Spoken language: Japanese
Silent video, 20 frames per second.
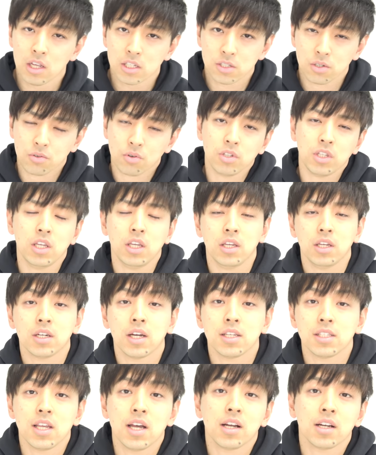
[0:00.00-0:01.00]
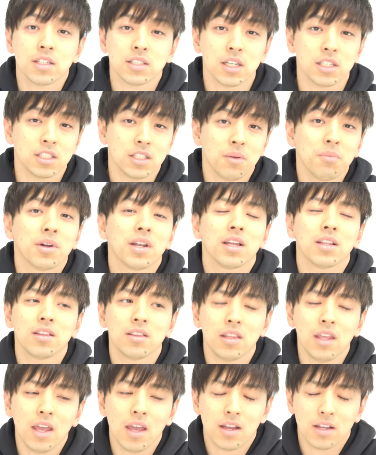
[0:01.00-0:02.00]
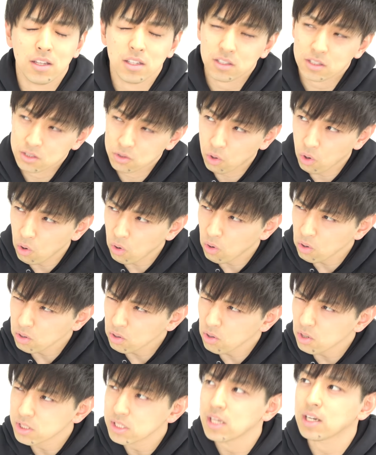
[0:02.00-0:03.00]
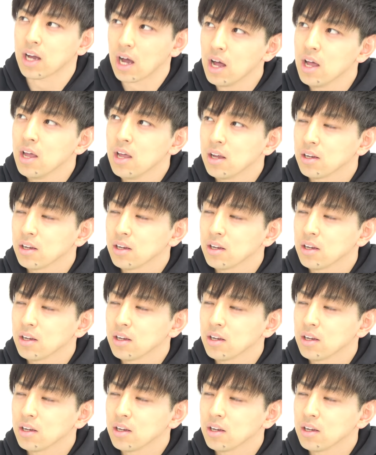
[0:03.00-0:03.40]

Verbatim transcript: そこに一回参加させてもらって、高校生か、